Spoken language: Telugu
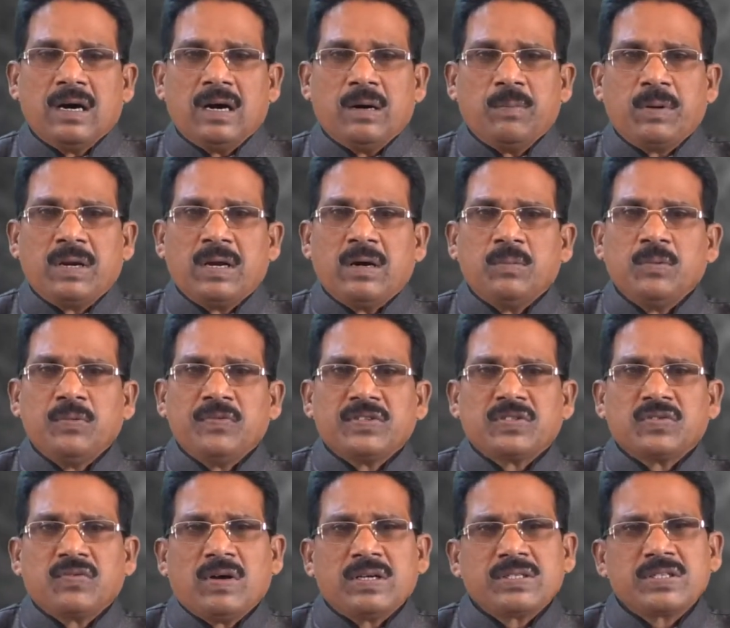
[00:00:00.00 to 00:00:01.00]
అబ్రాహం
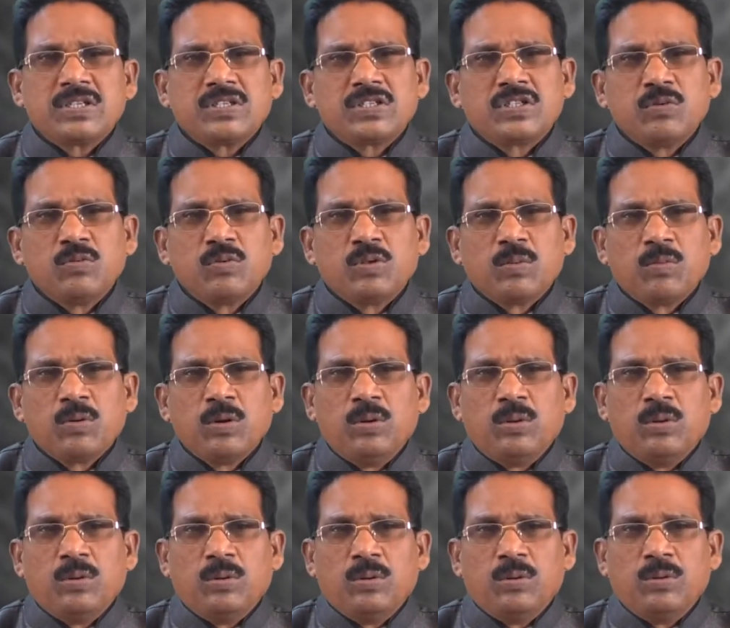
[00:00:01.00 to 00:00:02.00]
విశ్వాస జీవితంలో
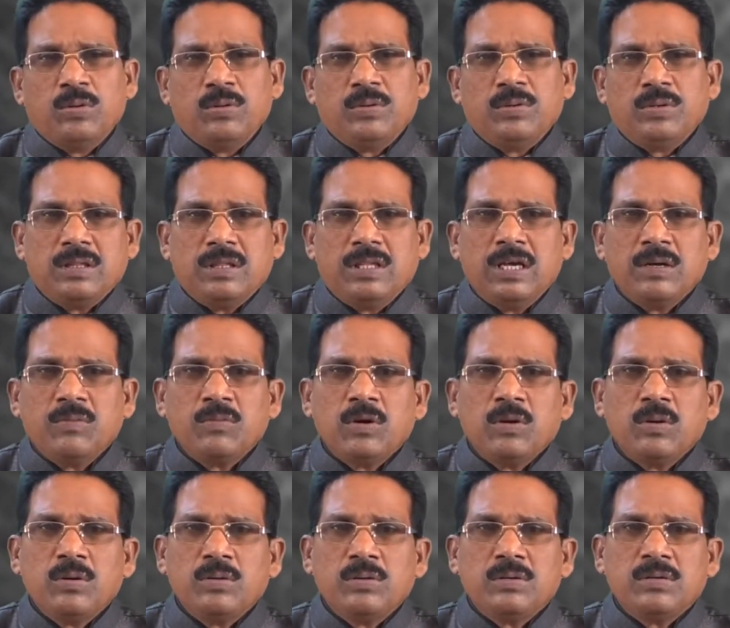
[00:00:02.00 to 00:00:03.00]

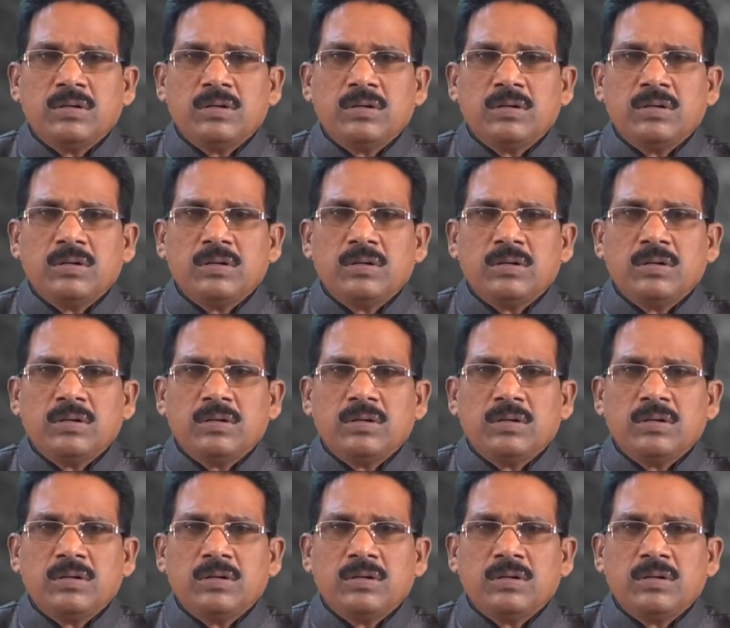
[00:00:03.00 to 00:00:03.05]
దేవునిలో